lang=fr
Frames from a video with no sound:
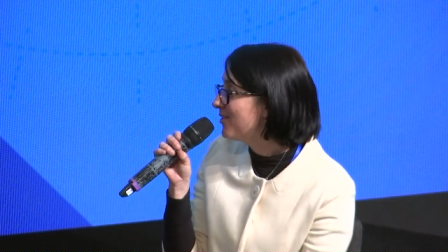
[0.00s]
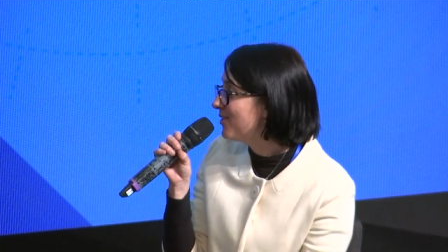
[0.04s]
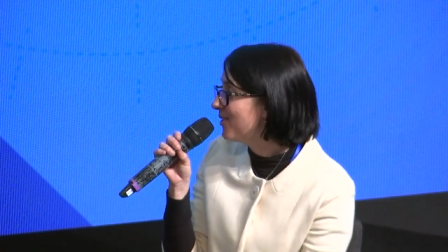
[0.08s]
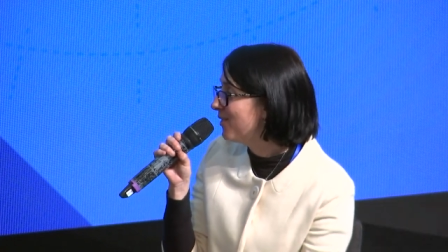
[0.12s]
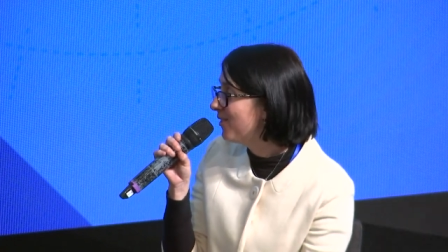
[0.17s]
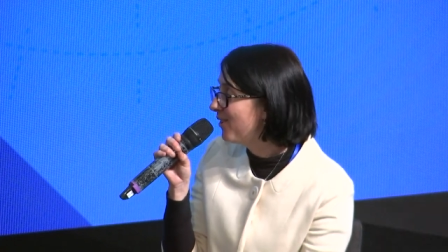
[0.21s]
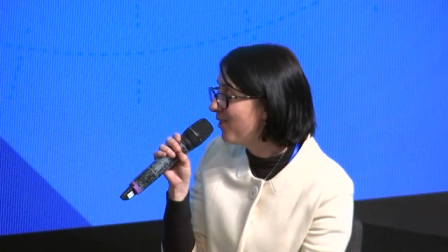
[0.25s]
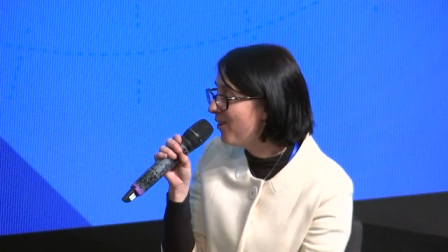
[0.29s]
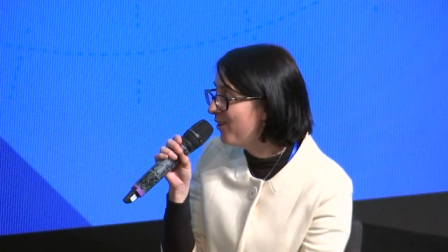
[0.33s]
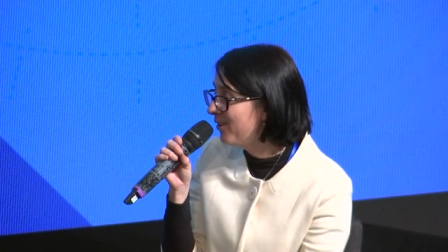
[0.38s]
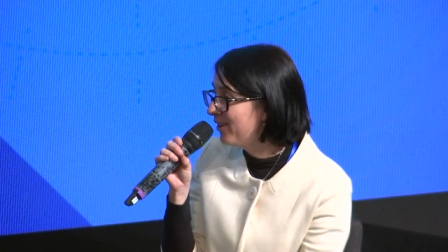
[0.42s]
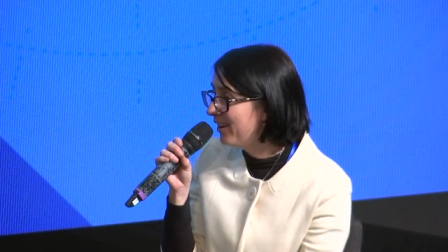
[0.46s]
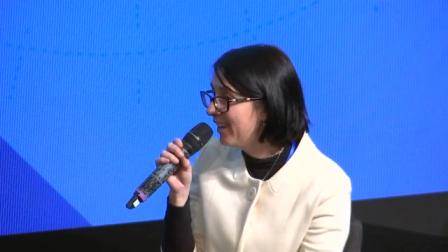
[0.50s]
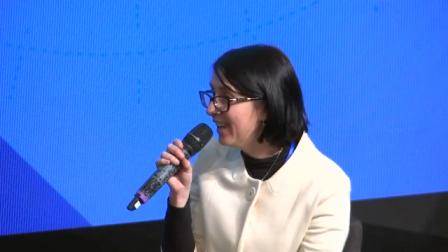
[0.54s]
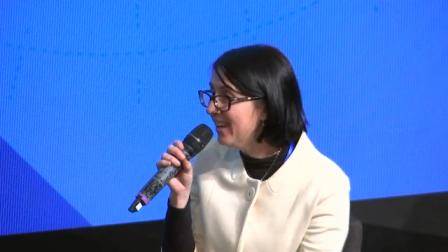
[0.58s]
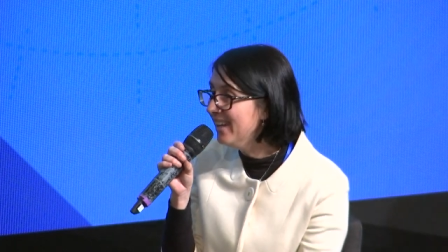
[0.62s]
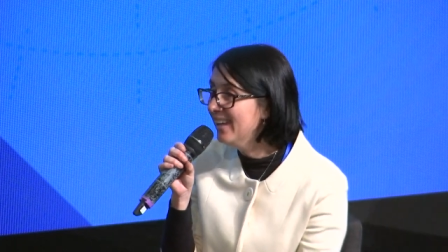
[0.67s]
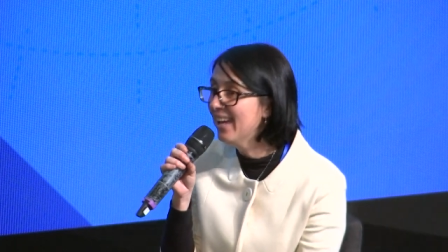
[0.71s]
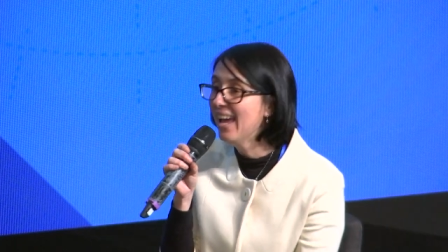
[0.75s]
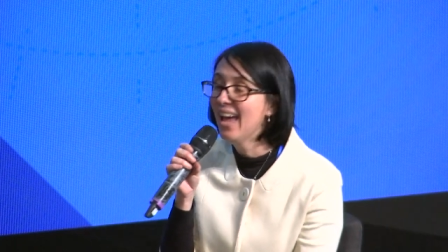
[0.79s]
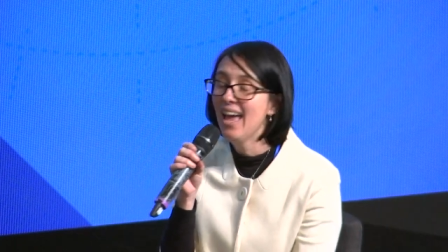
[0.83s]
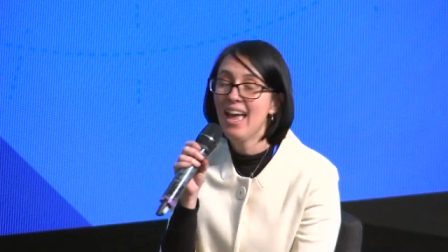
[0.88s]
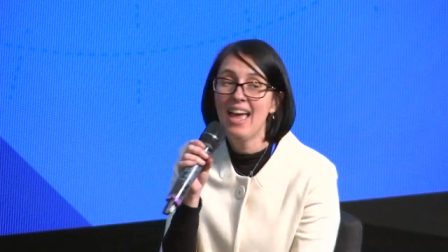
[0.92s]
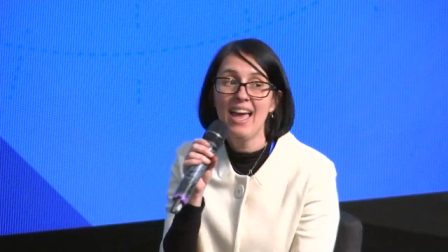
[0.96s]
et nous allons
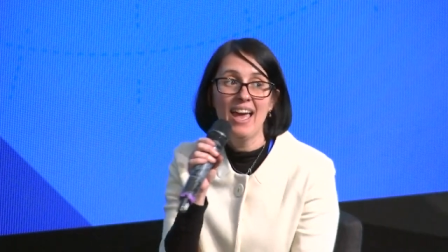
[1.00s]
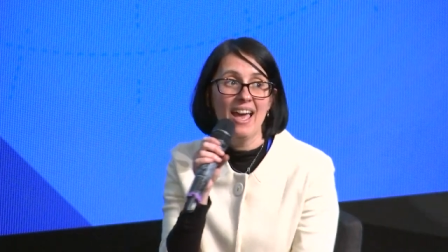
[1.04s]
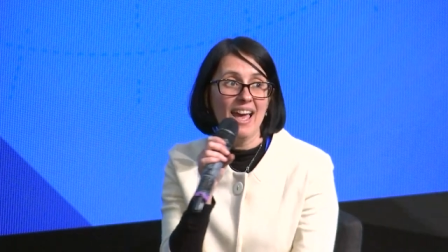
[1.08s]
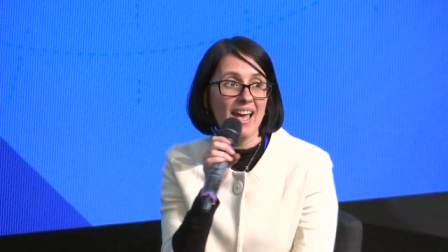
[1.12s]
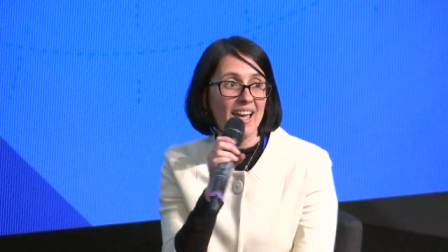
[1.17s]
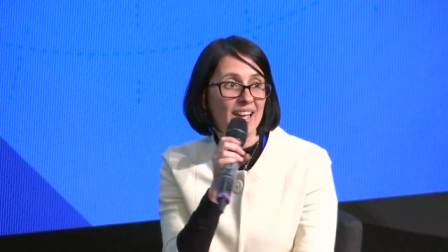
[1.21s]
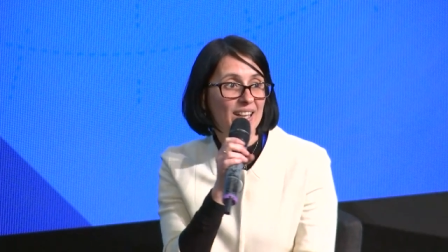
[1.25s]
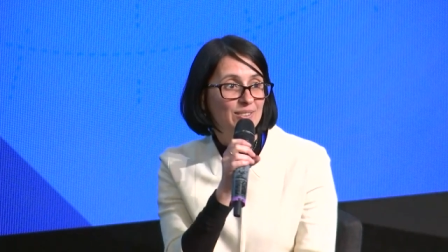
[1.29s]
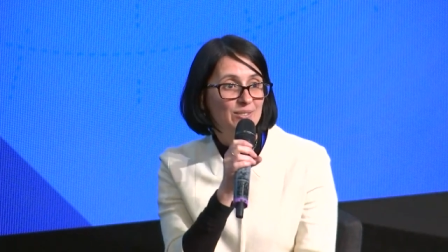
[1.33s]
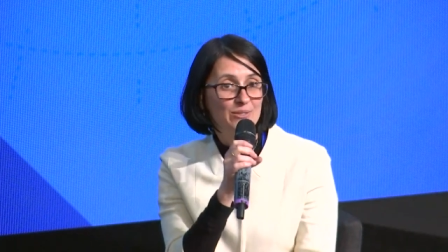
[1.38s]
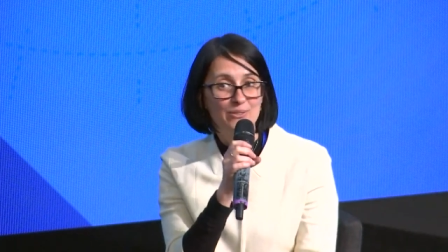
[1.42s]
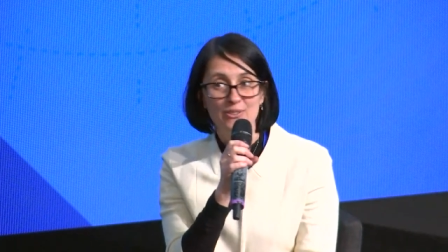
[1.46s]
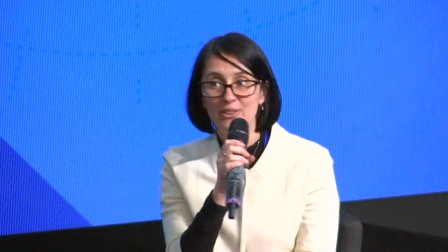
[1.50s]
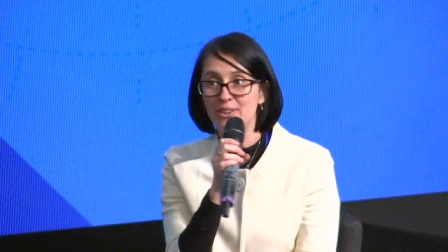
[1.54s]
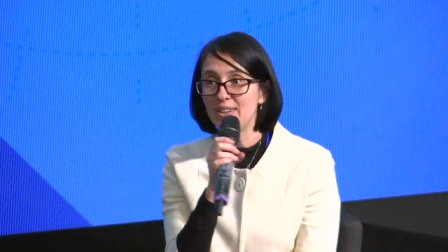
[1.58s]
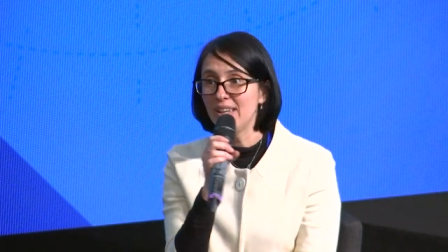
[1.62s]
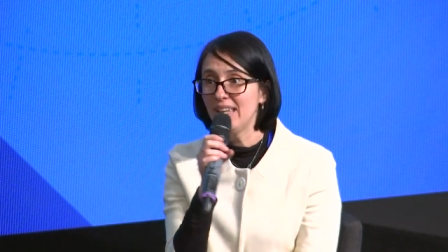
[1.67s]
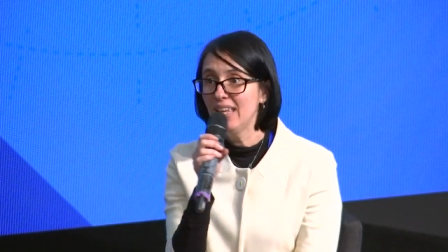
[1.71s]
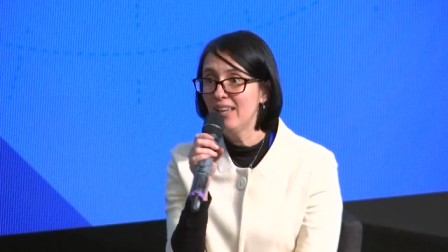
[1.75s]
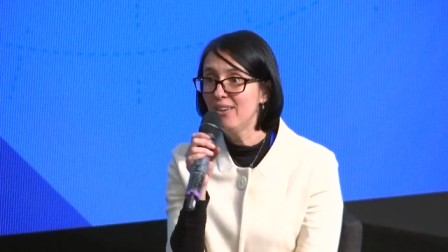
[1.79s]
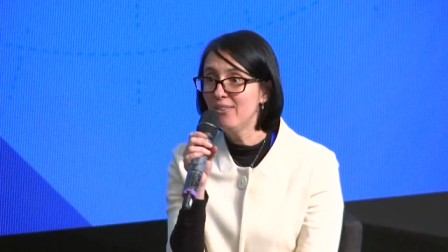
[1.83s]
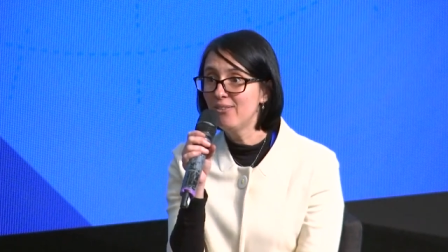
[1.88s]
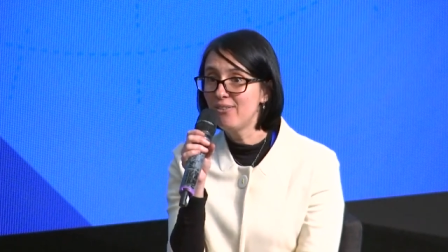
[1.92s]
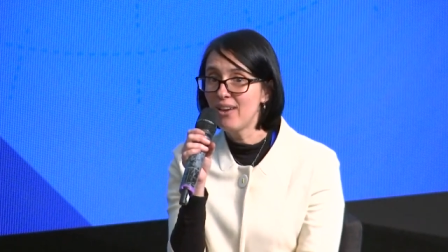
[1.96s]
continuer cette
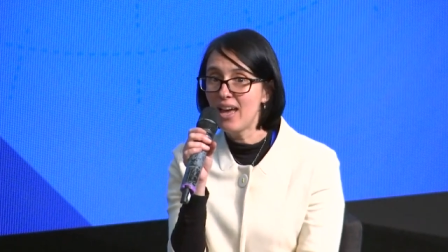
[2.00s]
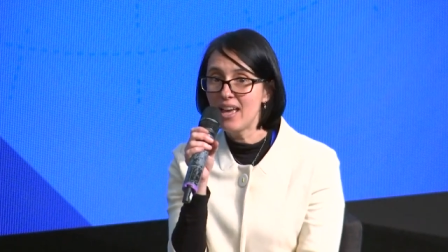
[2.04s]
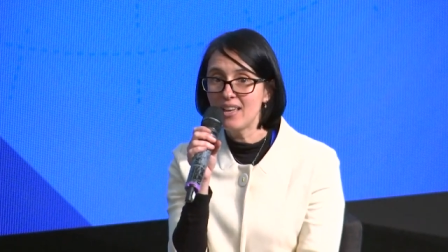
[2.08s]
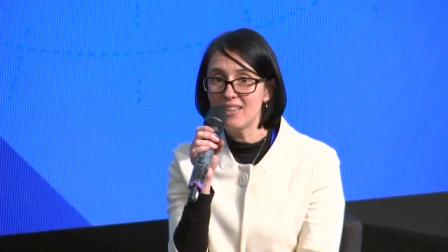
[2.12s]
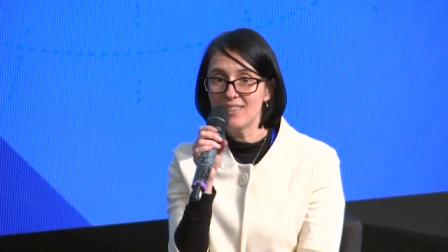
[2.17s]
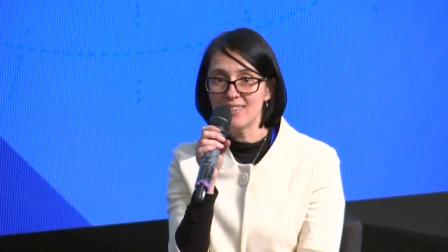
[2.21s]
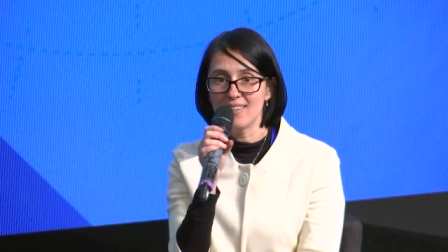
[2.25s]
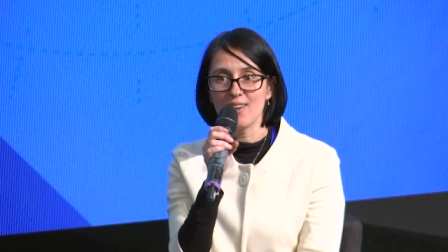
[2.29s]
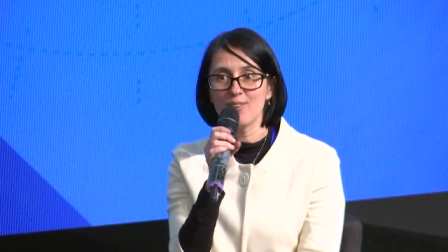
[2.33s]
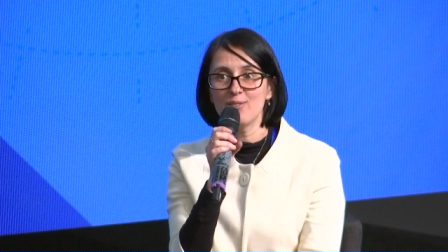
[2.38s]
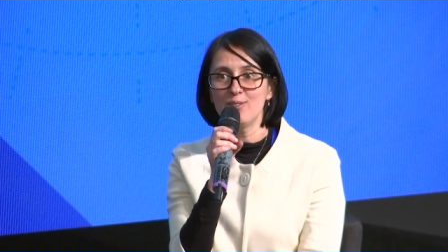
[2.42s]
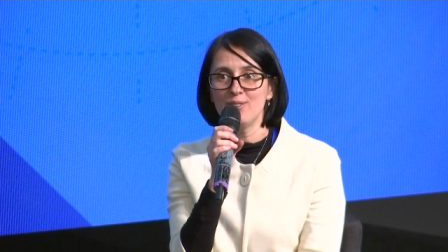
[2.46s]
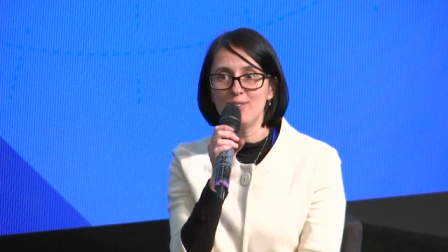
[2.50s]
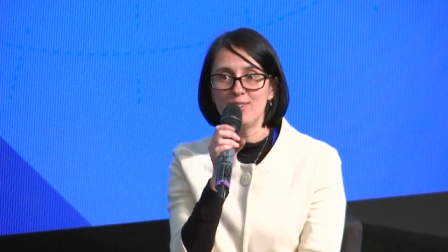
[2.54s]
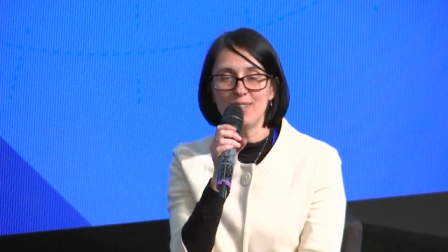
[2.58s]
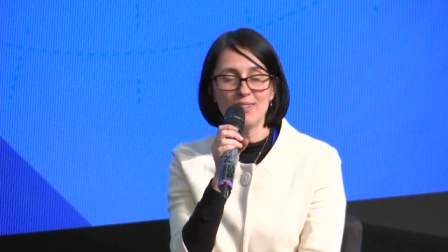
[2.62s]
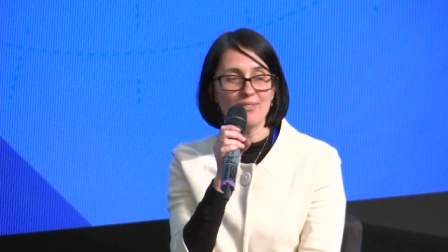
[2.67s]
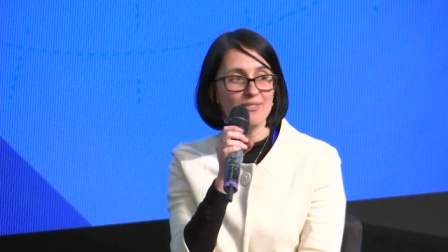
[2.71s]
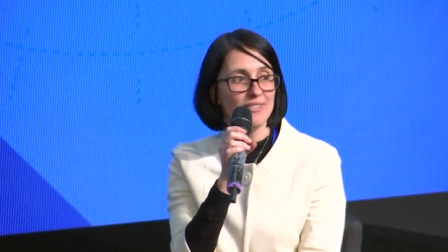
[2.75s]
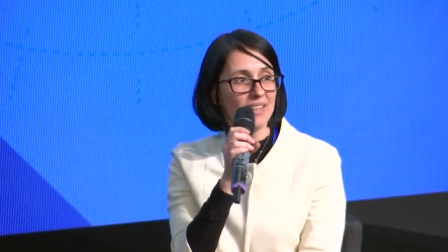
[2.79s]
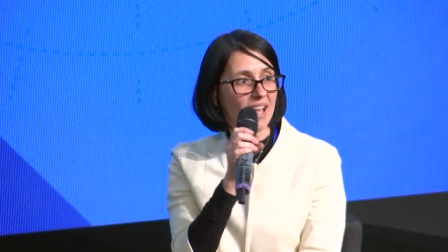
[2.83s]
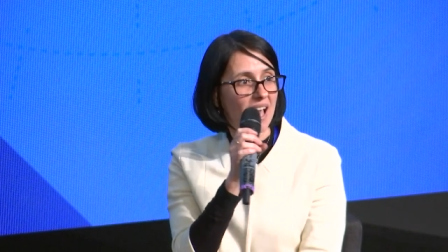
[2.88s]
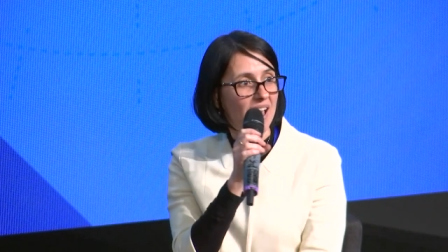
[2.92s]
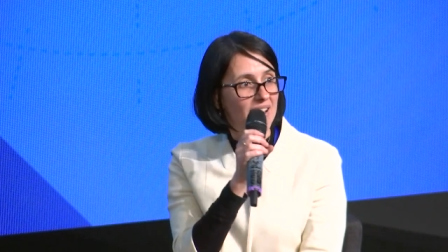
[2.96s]
discussion ouverte et
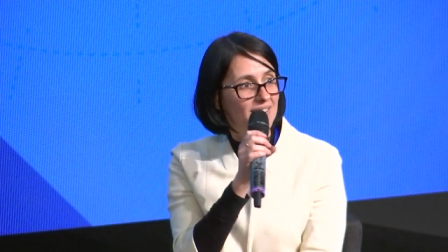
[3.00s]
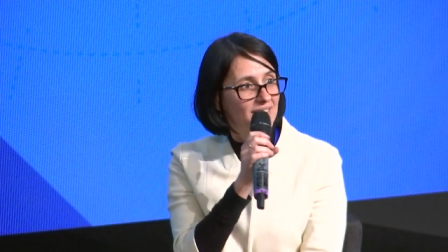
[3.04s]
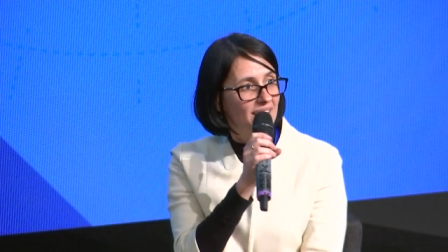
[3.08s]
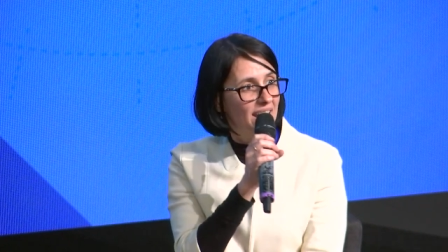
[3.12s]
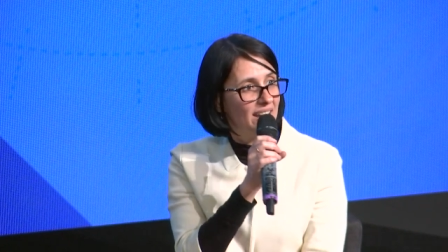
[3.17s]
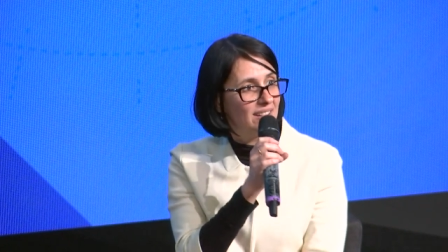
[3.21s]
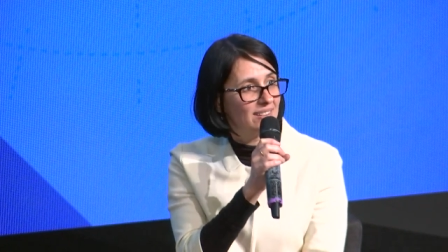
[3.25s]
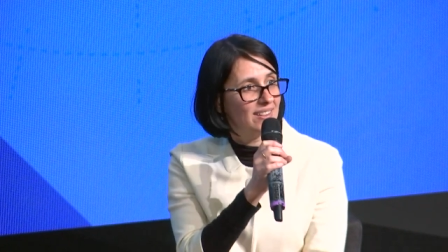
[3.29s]
l'exécutif.